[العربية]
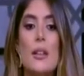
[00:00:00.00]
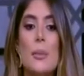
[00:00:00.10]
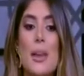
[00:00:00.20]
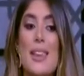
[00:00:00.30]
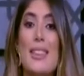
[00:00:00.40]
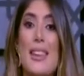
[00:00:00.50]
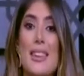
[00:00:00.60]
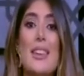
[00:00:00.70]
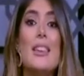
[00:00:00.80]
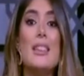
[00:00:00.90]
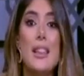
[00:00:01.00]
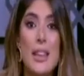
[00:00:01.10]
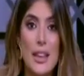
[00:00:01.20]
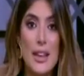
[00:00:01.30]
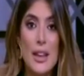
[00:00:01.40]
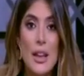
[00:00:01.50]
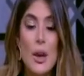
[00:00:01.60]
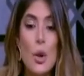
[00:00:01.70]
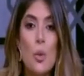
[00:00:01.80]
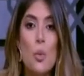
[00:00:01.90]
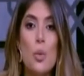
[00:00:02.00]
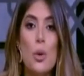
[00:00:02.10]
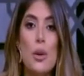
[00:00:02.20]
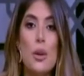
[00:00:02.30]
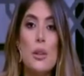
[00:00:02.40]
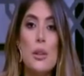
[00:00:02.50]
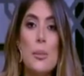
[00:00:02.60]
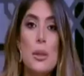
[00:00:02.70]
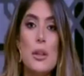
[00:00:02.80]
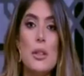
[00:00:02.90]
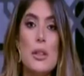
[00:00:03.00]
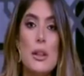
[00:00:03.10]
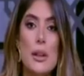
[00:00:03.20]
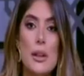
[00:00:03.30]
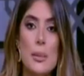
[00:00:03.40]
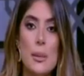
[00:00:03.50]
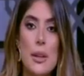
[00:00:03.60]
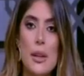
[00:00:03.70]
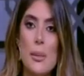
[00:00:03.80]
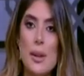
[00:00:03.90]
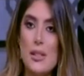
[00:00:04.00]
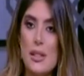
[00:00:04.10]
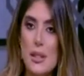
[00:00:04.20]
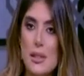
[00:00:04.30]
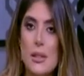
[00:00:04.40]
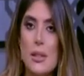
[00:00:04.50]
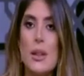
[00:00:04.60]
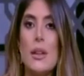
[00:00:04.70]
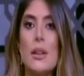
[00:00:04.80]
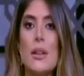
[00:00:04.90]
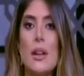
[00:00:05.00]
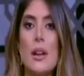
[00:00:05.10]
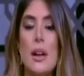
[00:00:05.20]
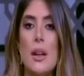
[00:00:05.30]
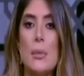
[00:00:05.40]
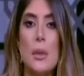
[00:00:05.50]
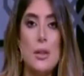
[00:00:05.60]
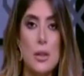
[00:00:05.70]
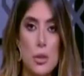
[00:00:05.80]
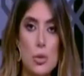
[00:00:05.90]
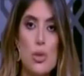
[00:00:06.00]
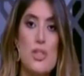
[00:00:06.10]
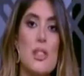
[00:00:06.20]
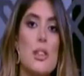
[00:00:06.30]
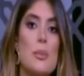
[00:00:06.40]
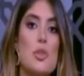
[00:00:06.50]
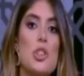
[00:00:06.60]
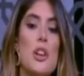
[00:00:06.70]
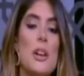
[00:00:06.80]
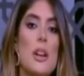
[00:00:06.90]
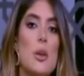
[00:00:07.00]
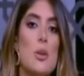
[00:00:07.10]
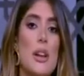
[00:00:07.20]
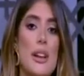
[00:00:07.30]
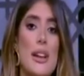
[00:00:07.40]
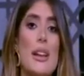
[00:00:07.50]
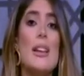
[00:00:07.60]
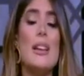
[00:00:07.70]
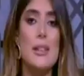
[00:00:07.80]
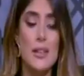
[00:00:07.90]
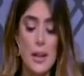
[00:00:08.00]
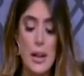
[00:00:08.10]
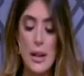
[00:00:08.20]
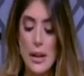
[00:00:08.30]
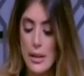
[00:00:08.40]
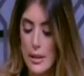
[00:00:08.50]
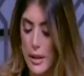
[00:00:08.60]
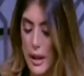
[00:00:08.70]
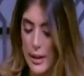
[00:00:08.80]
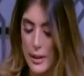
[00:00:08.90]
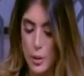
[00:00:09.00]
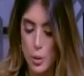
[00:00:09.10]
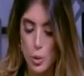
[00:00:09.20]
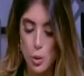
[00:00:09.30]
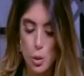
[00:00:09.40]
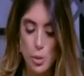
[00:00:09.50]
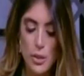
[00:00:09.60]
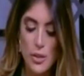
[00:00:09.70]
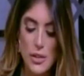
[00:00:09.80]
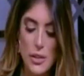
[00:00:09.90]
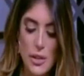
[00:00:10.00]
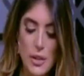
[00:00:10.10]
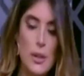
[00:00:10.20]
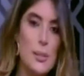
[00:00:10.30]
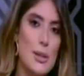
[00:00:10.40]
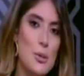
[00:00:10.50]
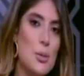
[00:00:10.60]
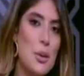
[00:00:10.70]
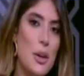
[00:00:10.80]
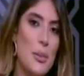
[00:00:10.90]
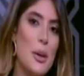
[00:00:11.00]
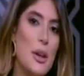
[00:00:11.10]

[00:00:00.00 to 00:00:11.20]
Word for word: محتاجين ايه ويمكن احنا بنتكلم عن سلاسل تجاريه عن مناطق لوجستيه بتشتغل على كل حاجه غير الاكل والشرب تفاصيل كثيره بس خلوني ارحب